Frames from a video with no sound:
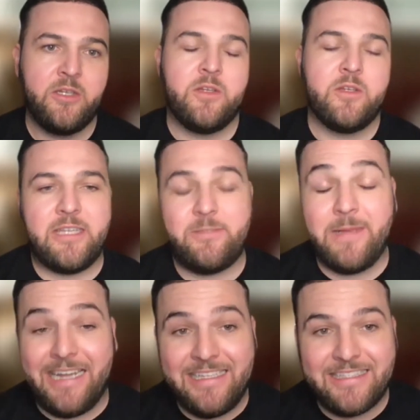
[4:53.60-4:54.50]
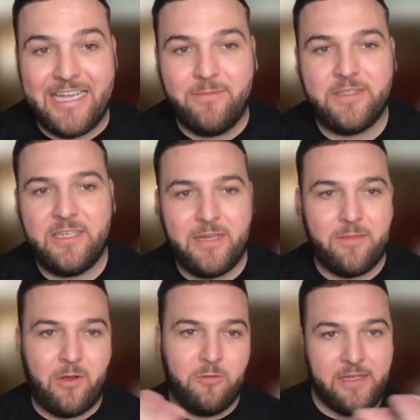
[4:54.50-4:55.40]
dass wir kein Scam sind. Ich meine, da
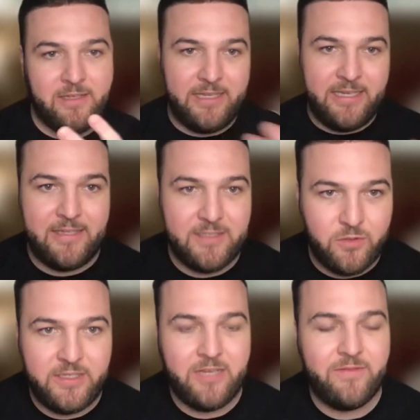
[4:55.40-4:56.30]
brauchen wir eigentlich nicht diskutieren.